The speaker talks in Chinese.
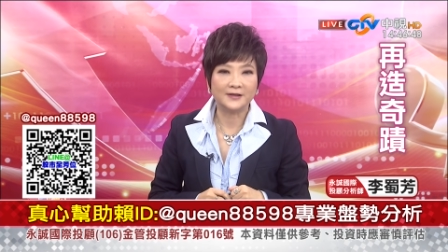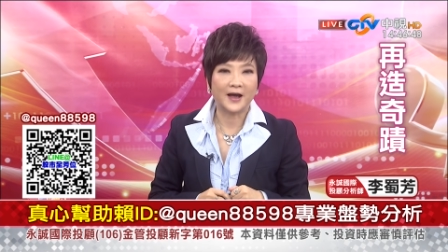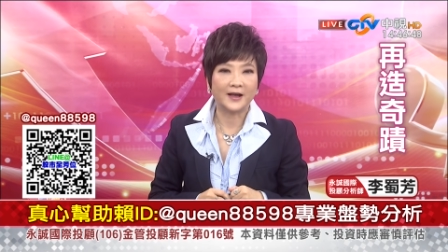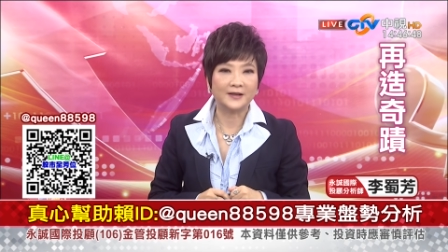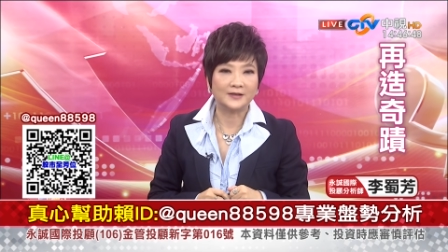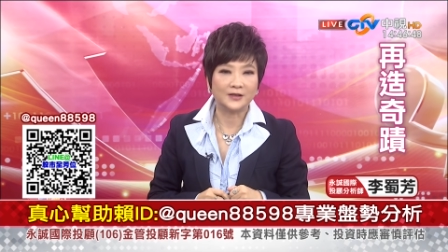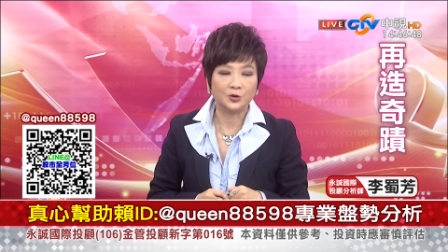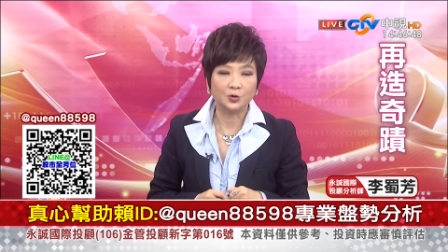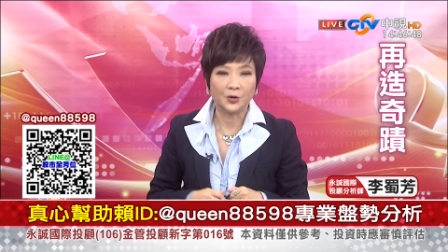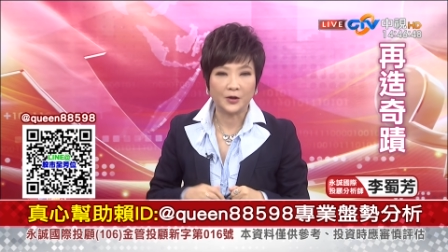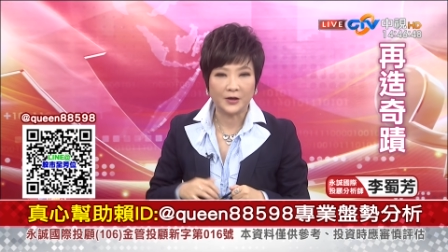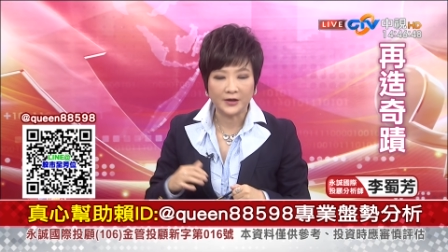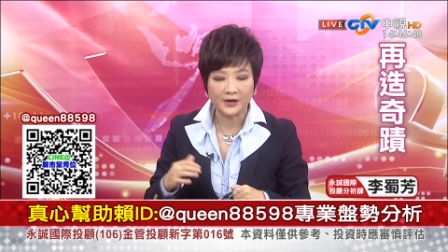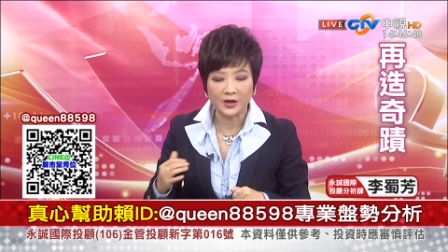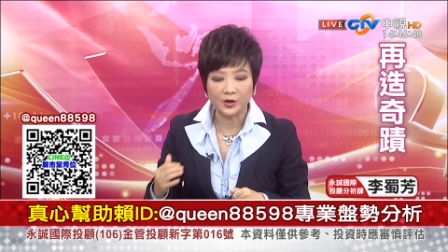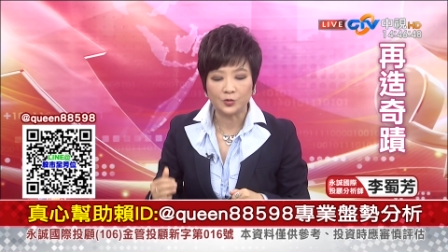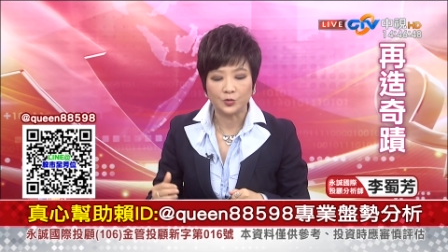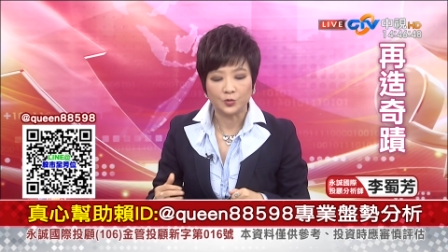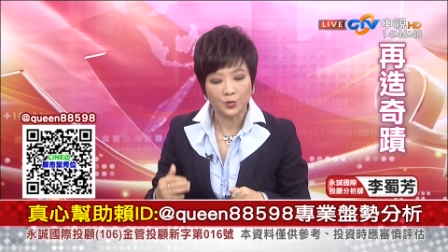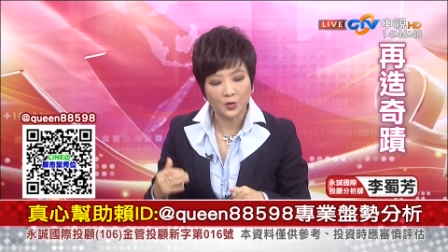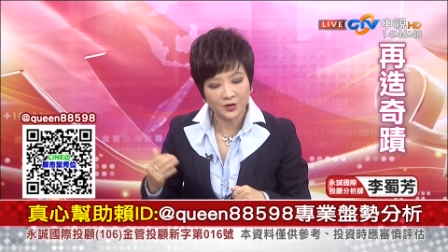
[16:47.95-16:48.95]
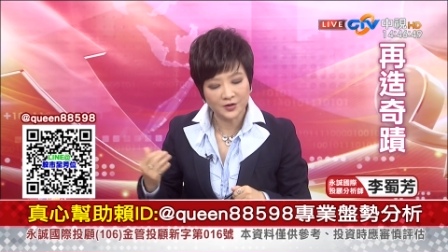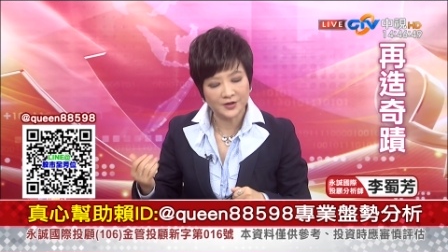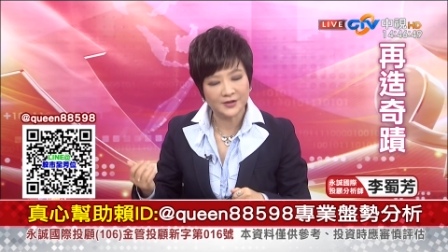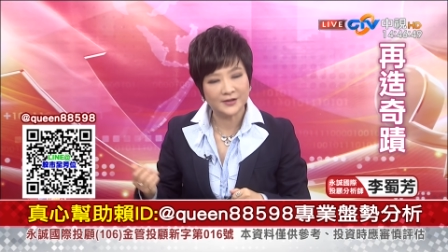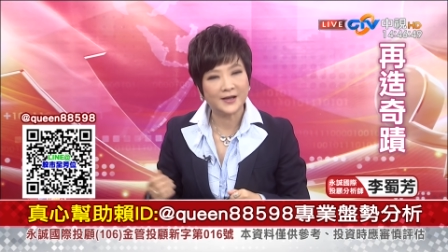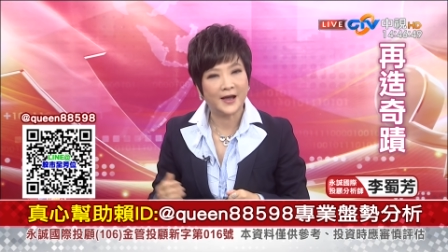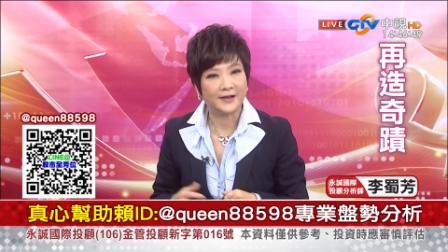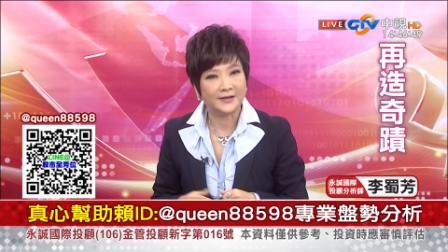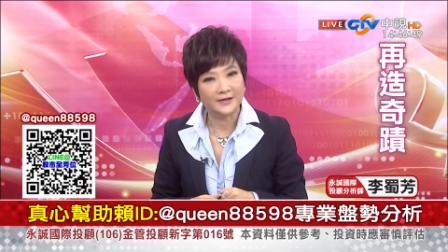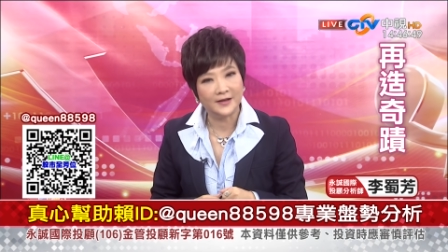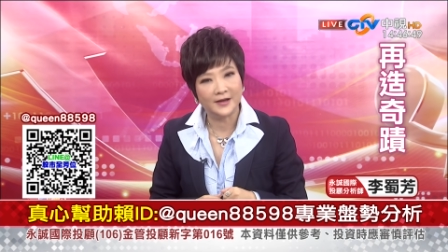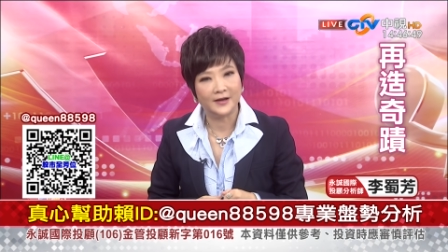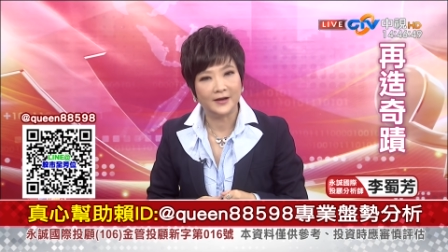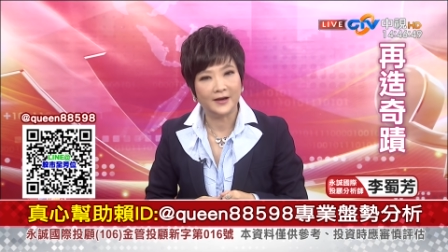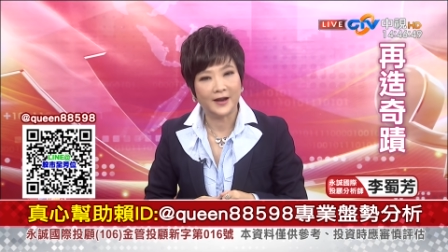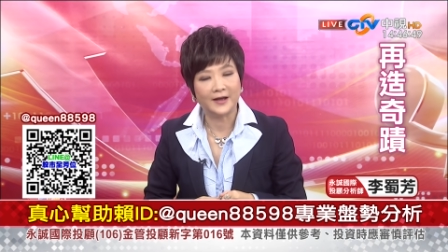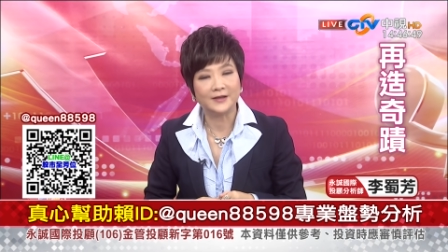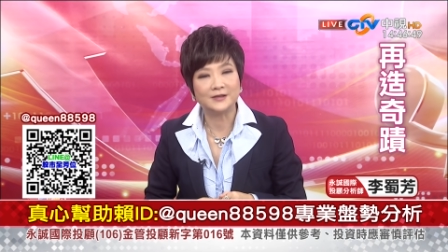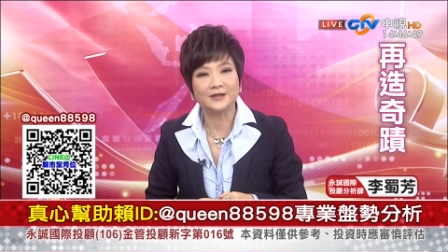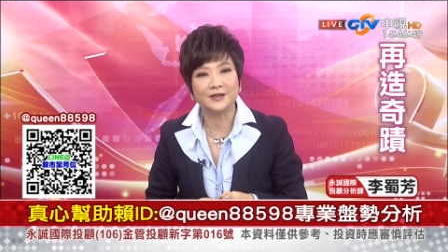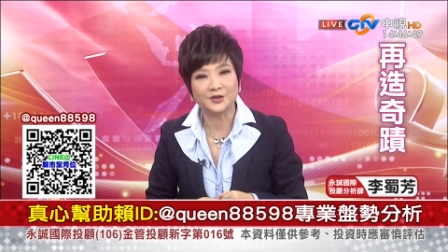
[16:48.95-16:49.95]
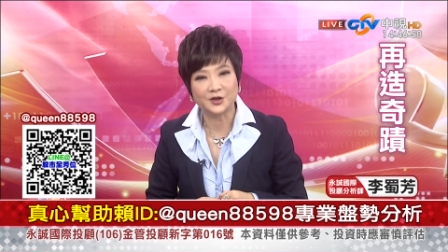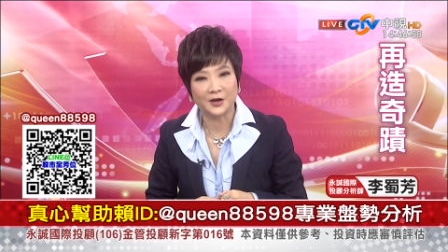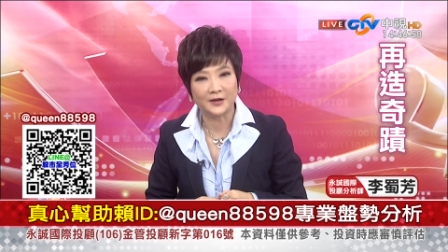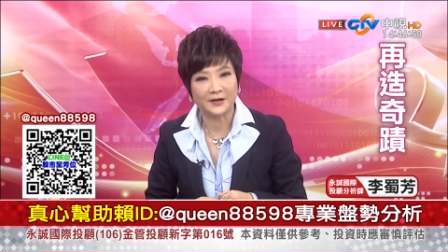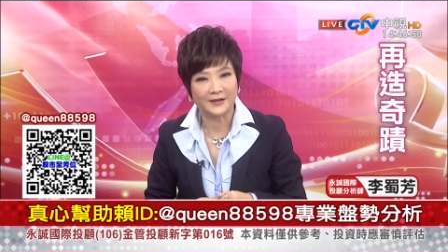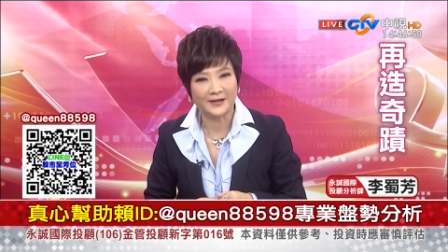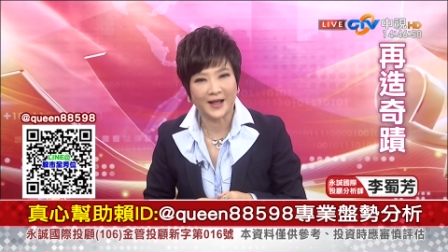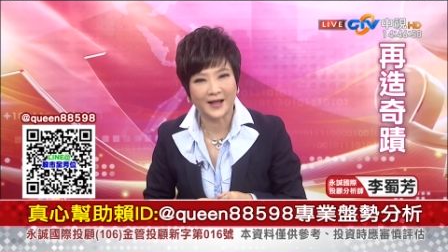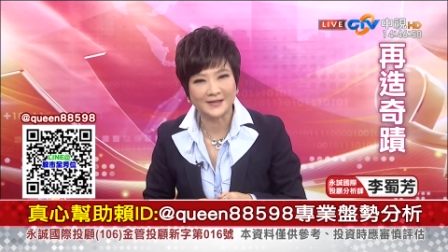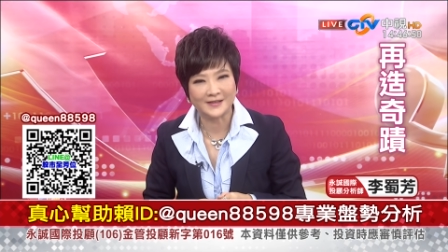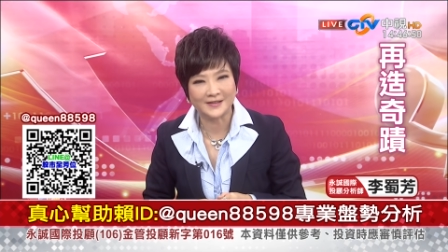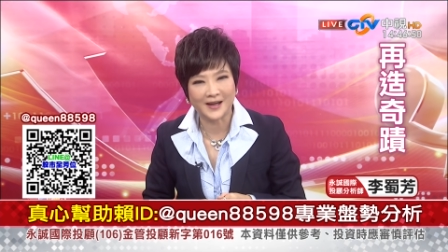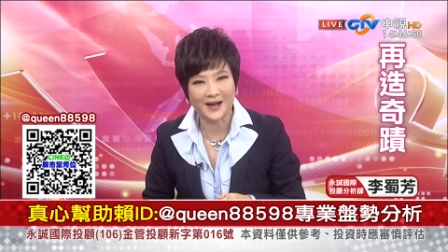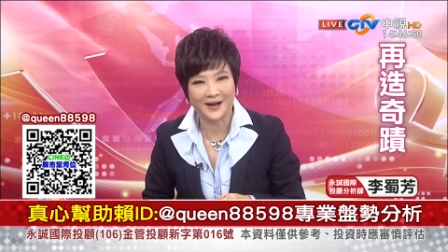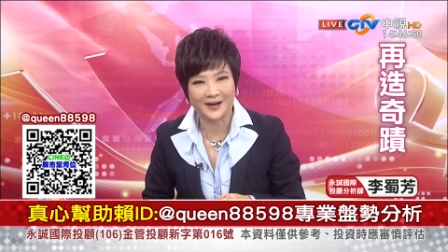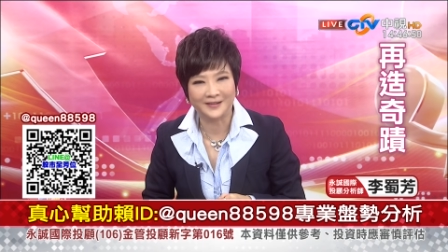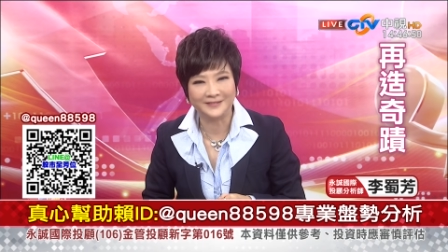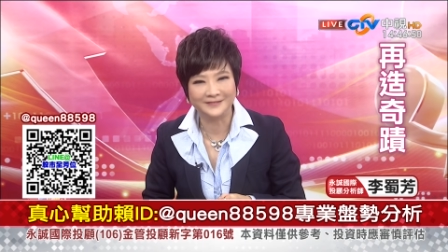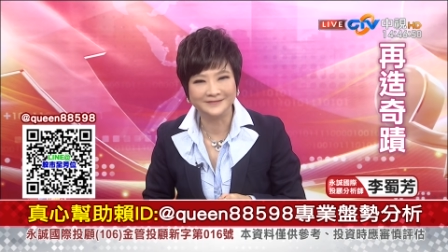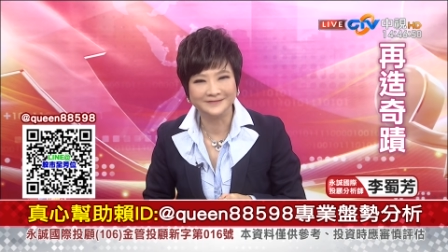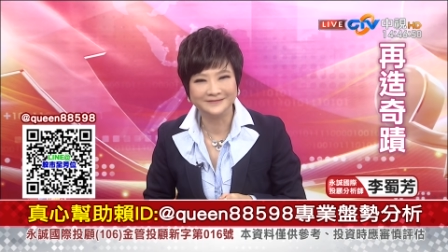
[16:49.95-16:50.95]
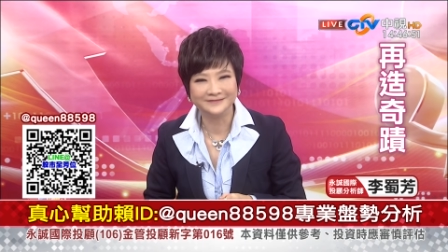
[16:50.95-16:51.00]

再针对个股或是产业来介绍给大家哦。